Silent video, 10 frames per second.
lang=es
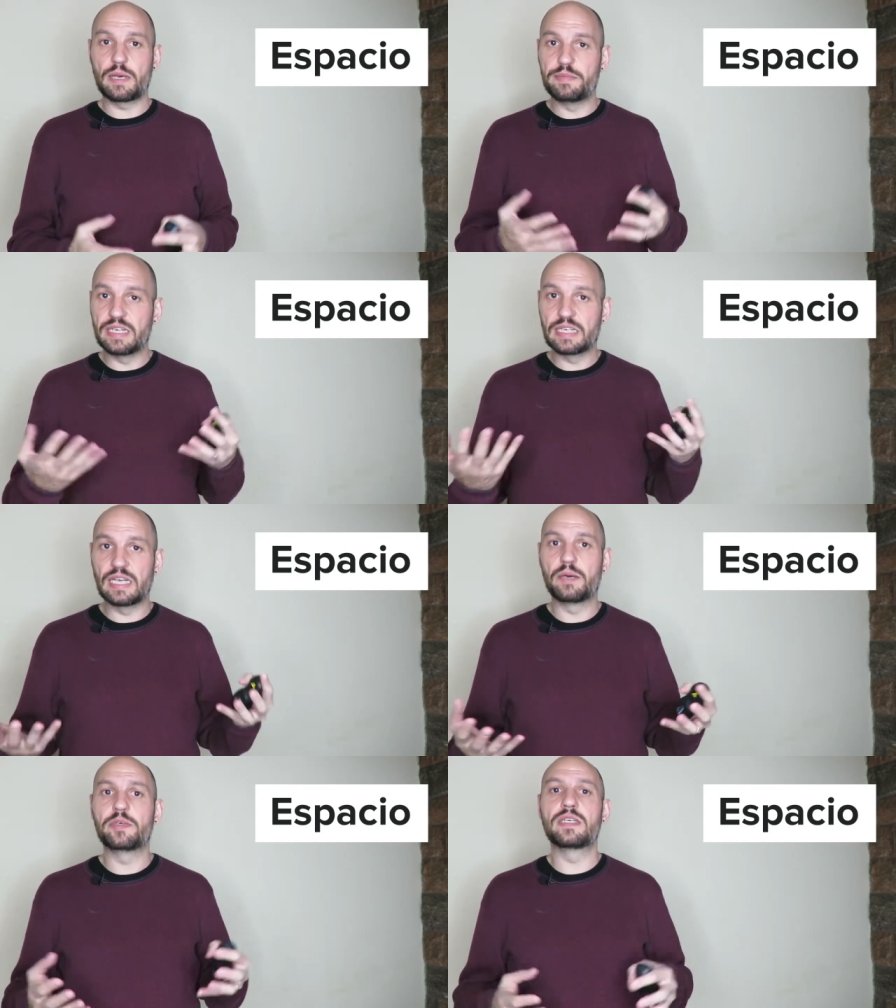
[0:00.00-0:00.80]
también
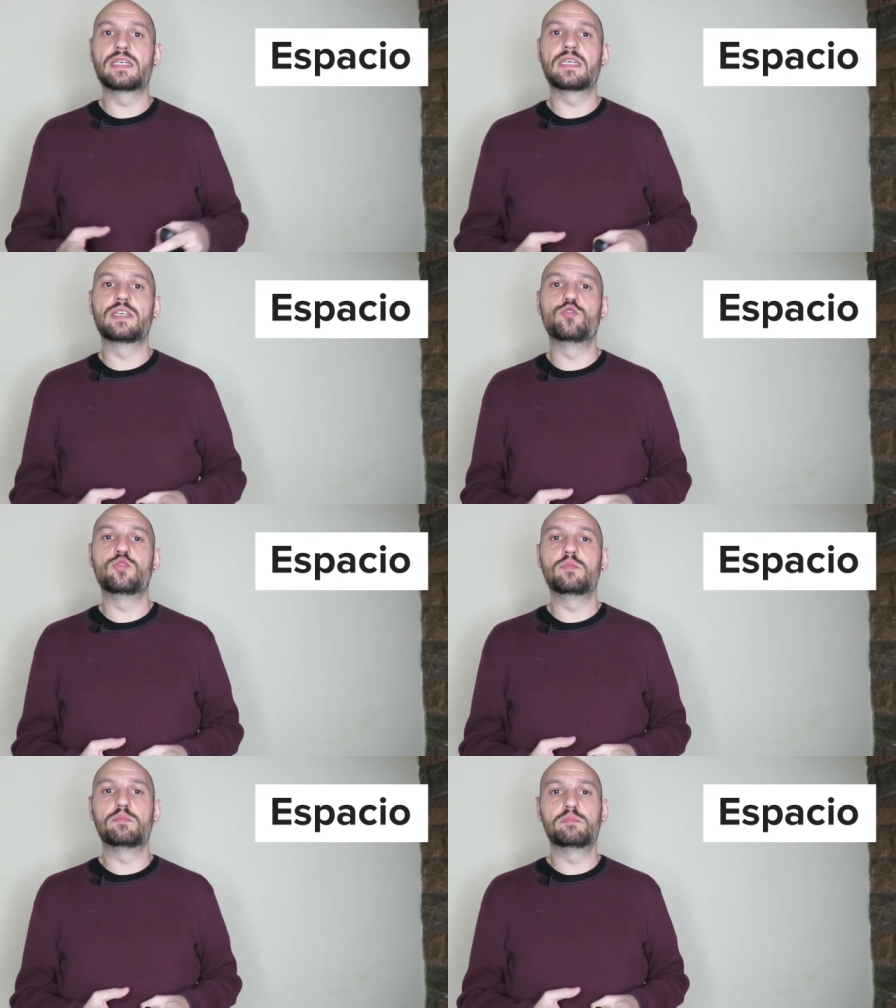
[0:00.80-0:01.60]
clave en
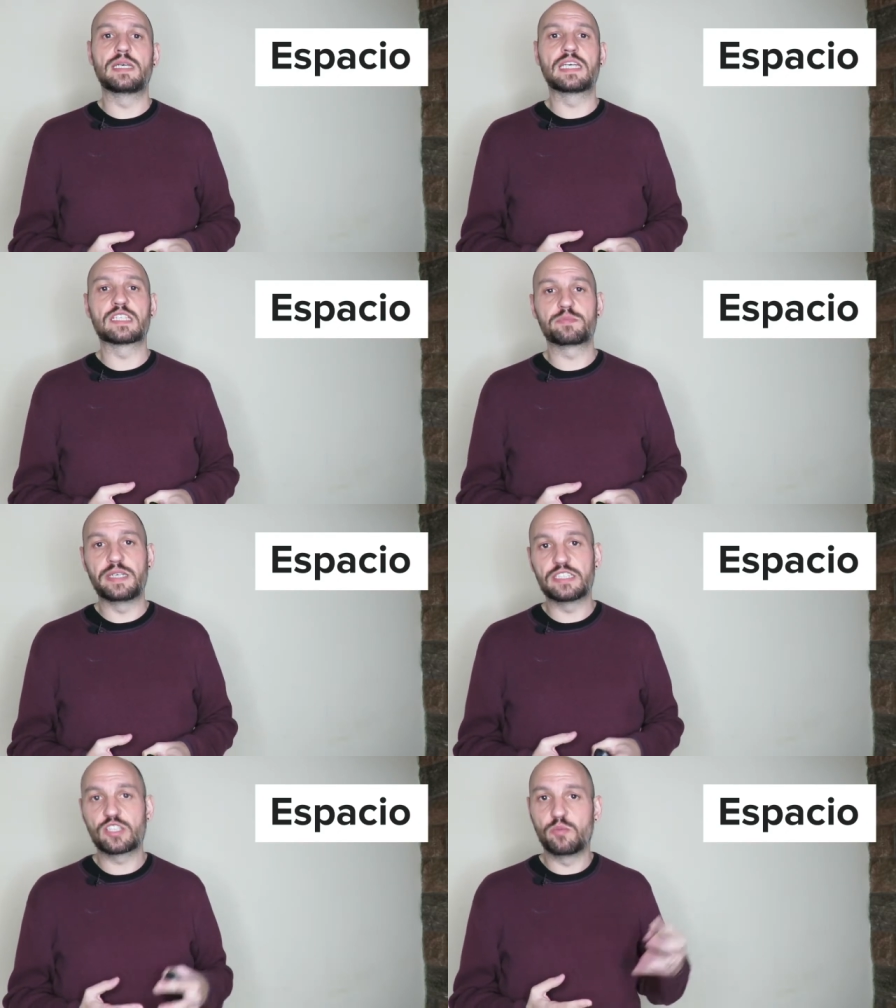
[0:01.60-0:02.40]
un makerspace,